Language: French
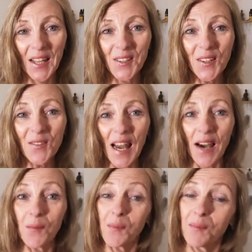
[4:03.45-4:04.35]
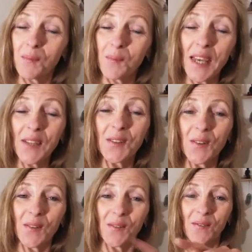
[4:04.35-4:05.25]
Donc voilà,
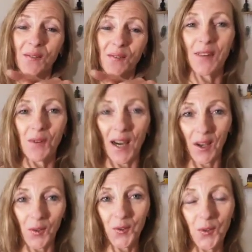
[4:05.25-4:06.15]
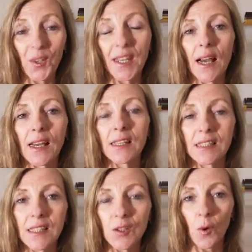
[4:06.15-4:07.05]
bientôt va y avoir ce lien
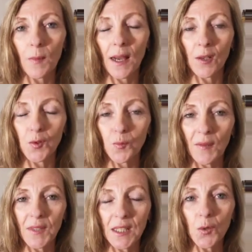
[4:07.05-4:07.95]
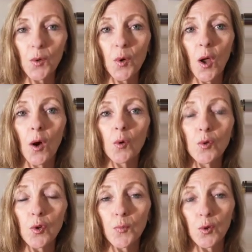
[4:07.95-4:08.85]
ici sur ma, sous ma vidéo
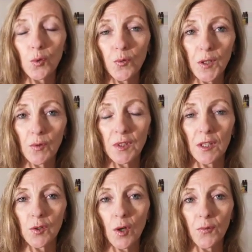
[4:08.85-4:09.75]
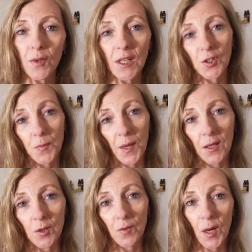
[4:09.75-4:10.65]
où tu peux trouver toutes ces offres et
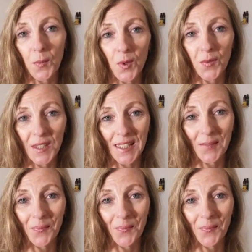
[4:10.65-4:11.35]
j'espère que tu vas en profiter.